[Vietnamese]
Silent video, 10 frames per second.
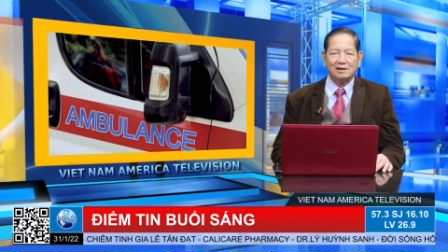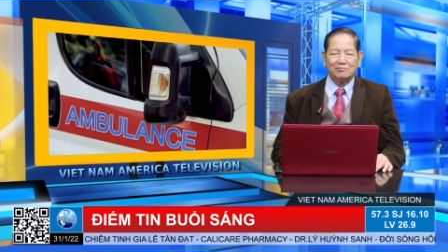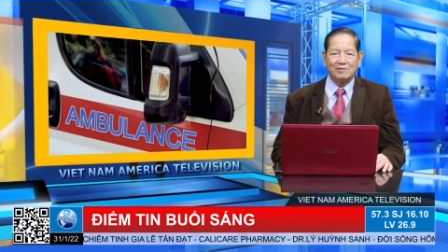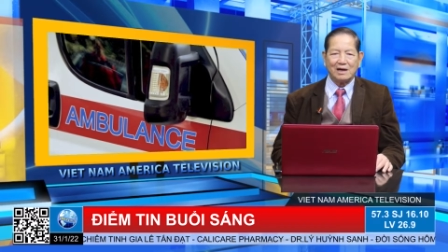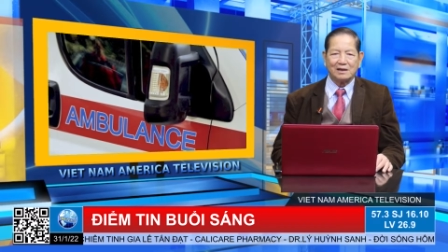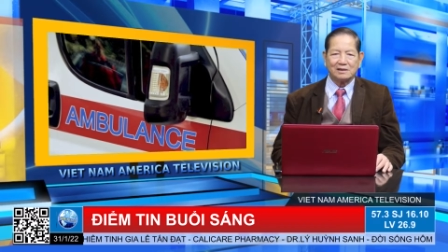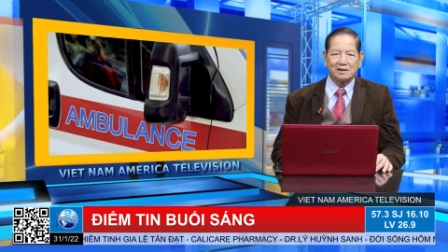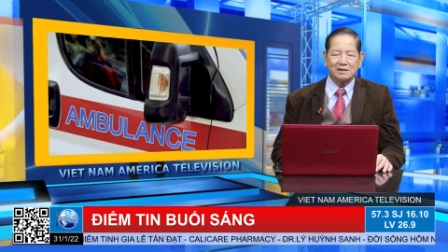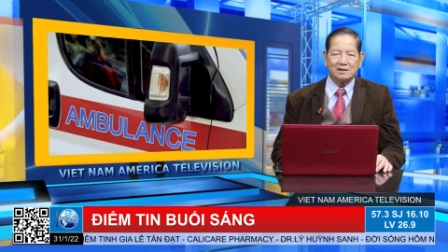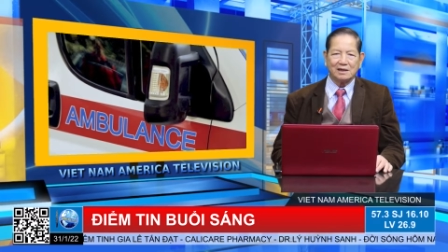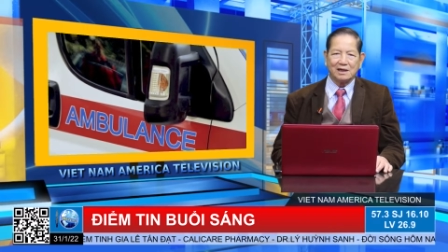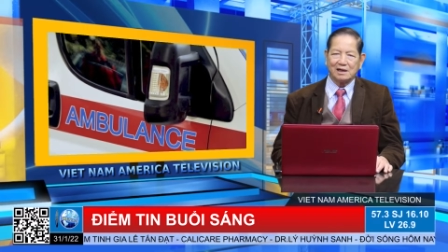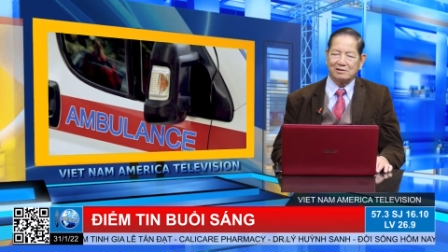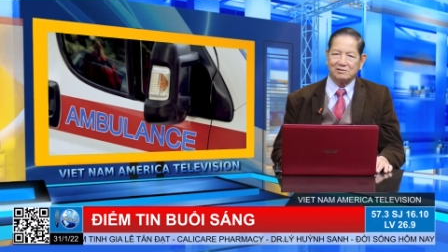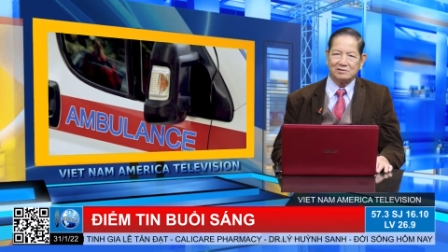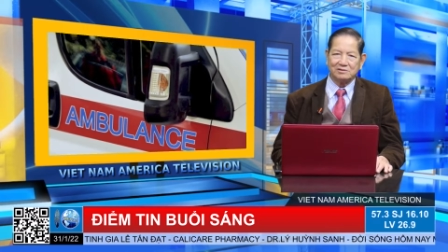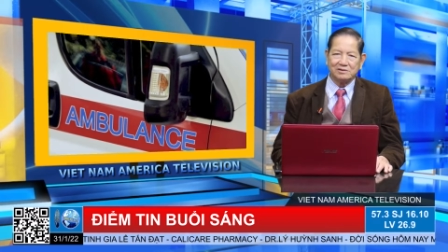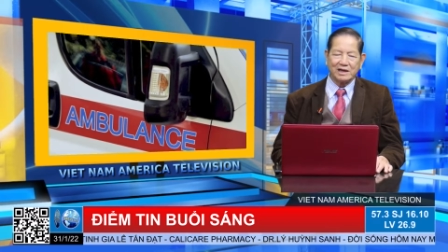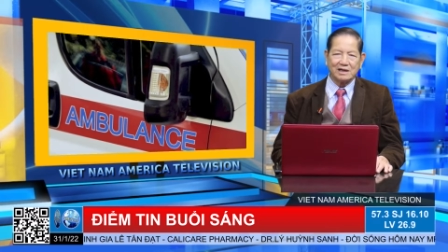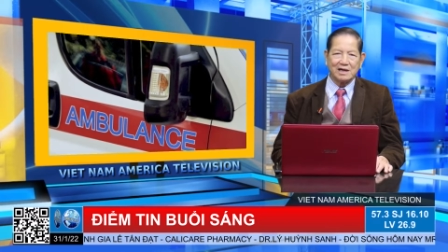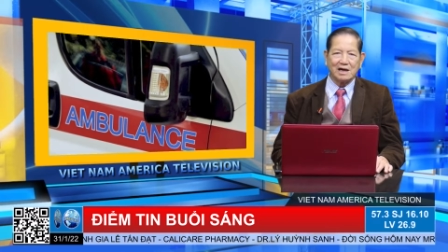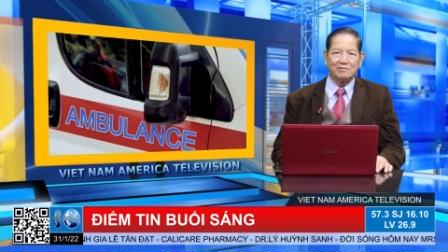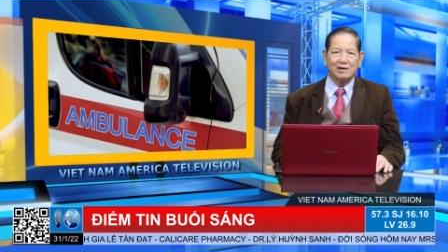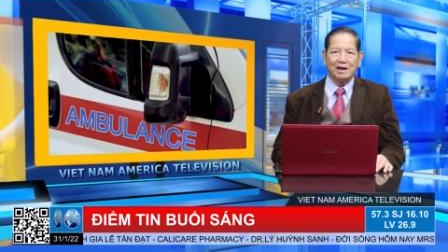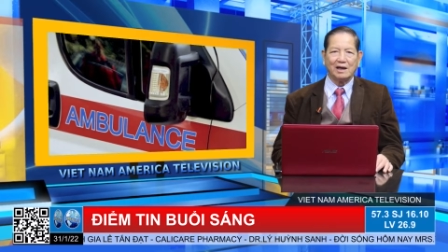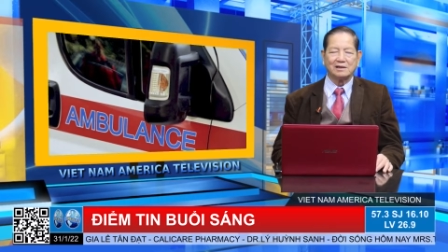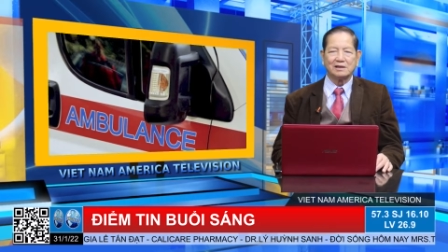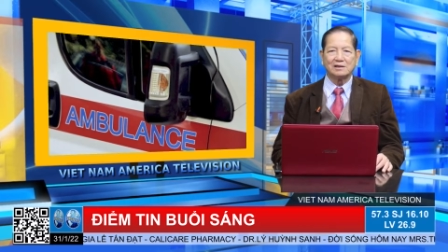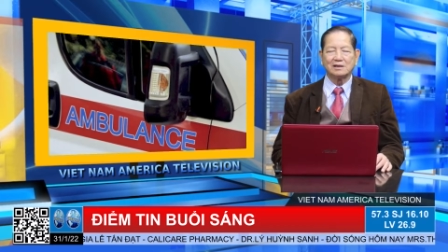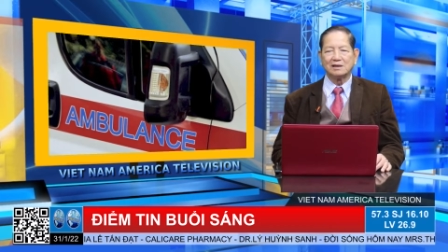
mà thích nghịch ngợm hay là thích